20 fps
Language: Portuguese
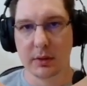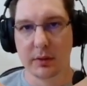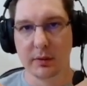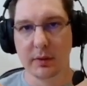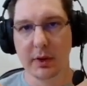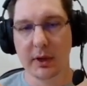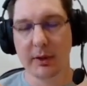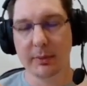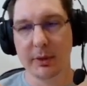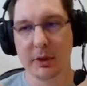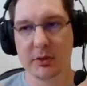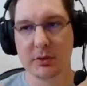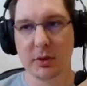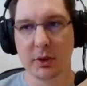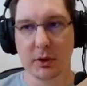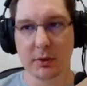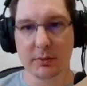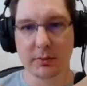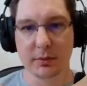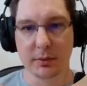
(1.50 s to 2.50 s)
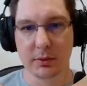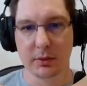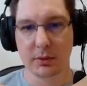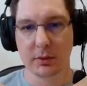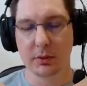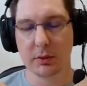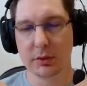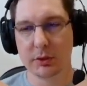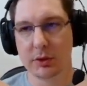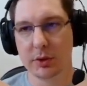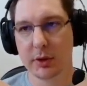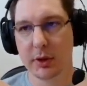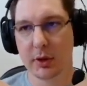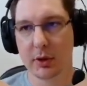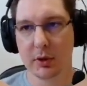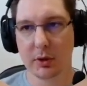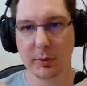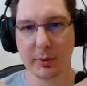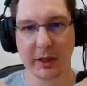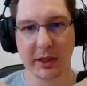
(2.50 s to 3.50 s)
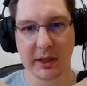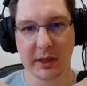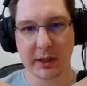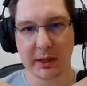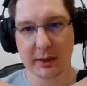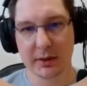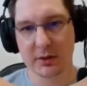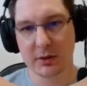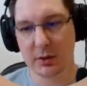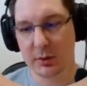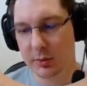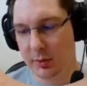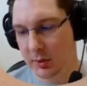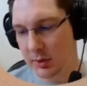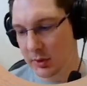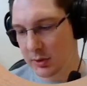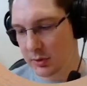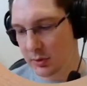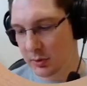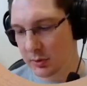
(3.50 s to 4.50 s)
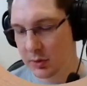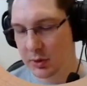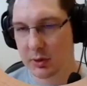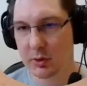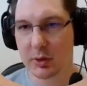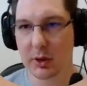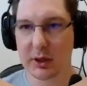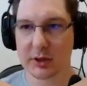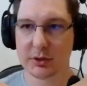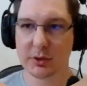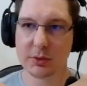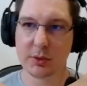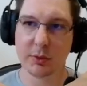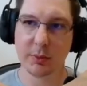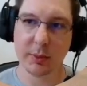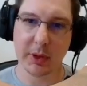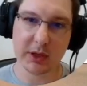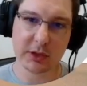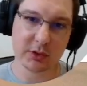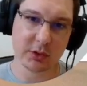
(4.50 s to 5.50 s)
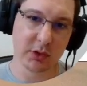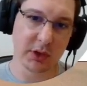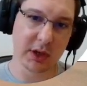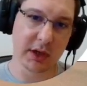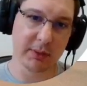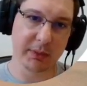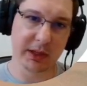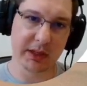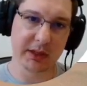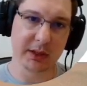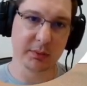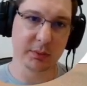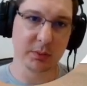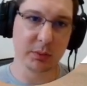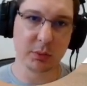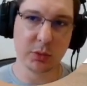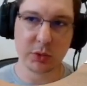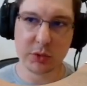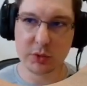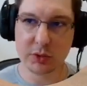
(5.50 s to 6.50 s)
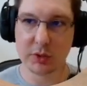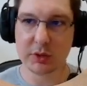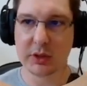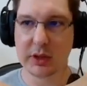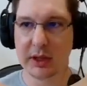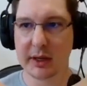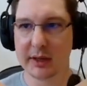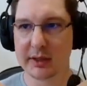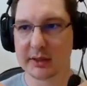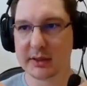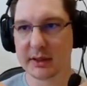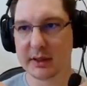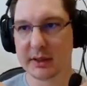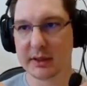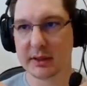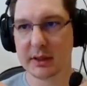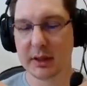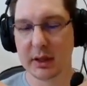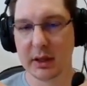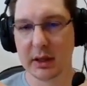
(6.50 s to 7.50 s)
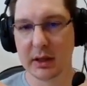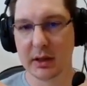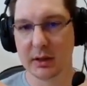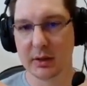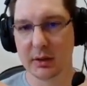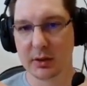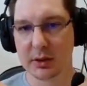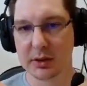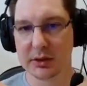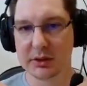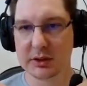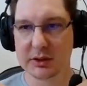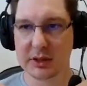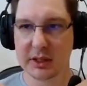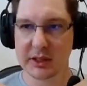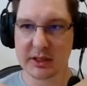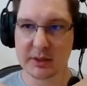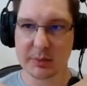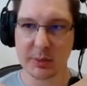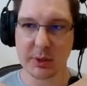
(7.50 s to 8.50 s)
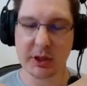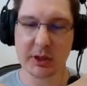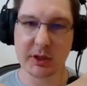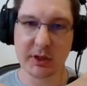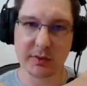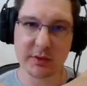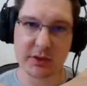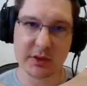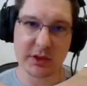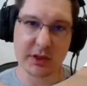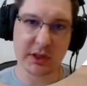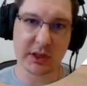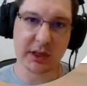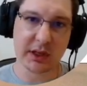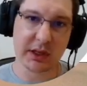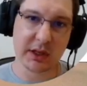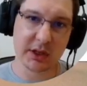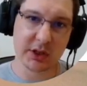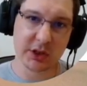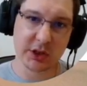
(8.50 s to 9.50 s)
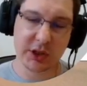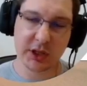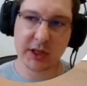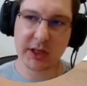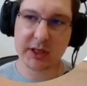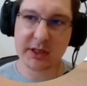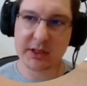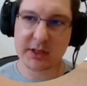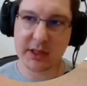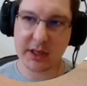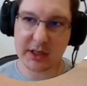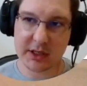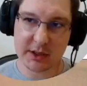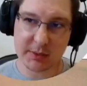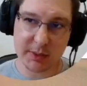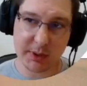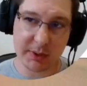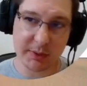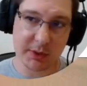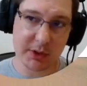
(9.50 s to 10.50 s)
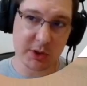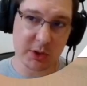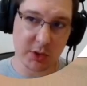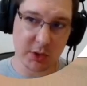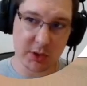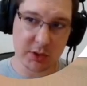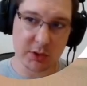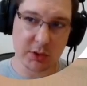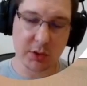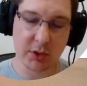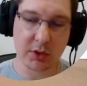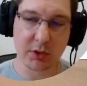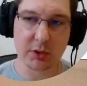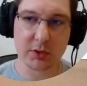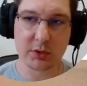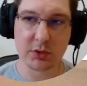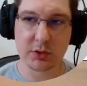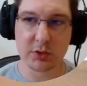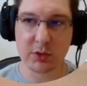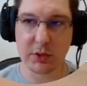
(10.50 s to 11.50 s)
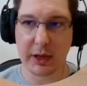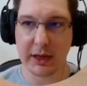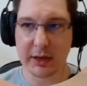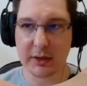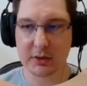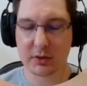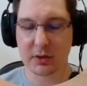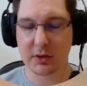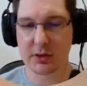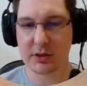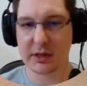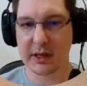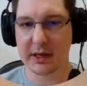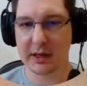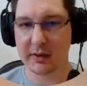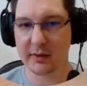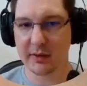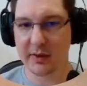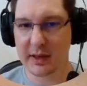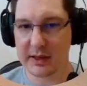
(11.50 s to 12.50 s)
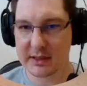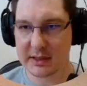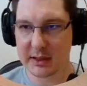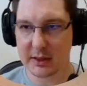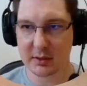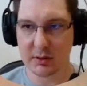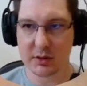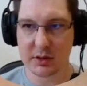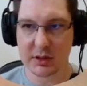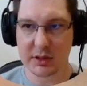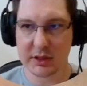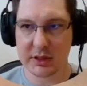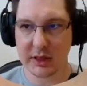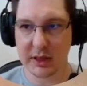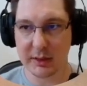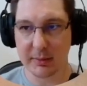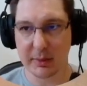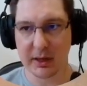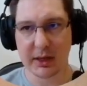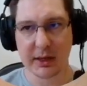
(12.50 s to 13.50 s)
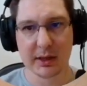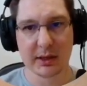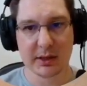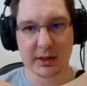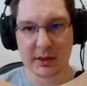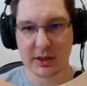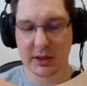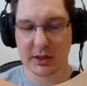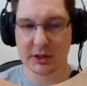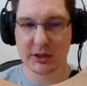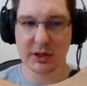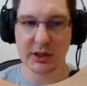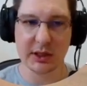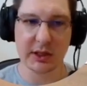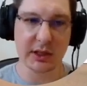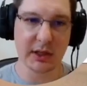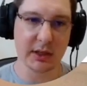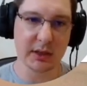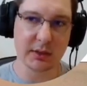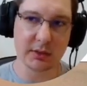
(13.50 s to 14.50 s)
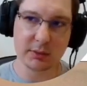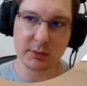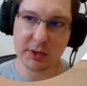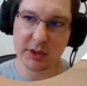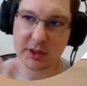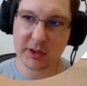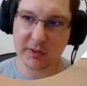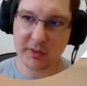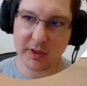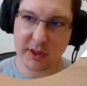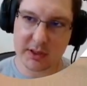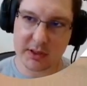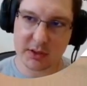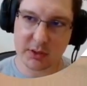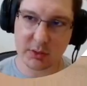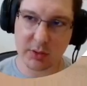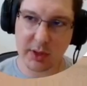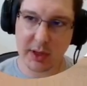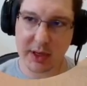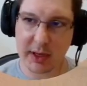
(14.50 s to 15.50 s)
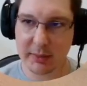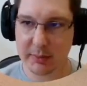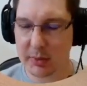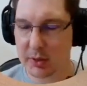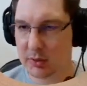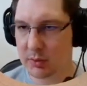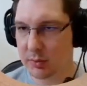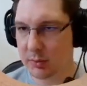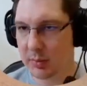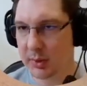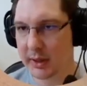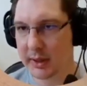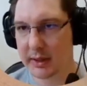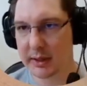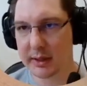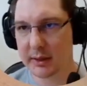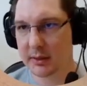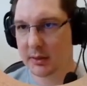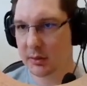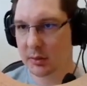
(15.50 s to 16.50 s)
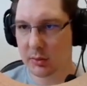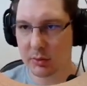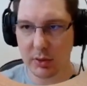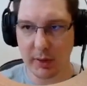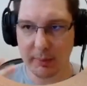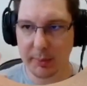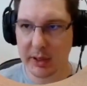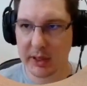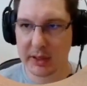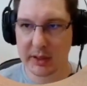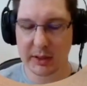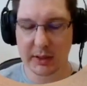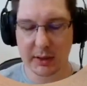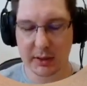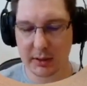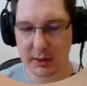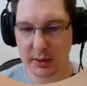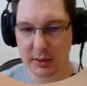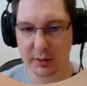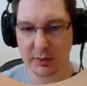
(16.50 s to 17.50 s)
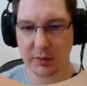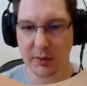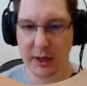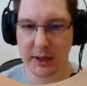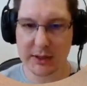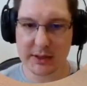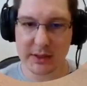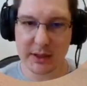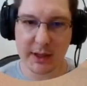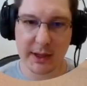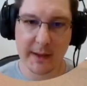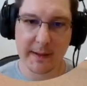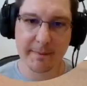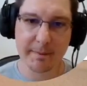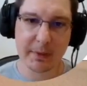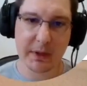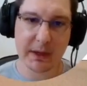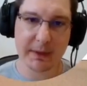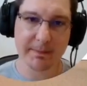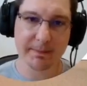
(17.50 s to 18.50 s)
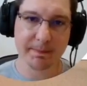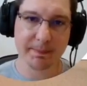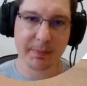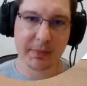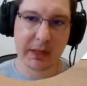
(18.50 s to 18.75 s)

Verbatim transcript: Fala pessoal, hoje eu quero comentar sobre um assunto que eu acho particularmente muito interessante no que diz respeito a você gerenciar as permissões do que seus usuários conseguem fazer no sistema, seja ele uma interface web com Blade ou API, tanto faz, tá?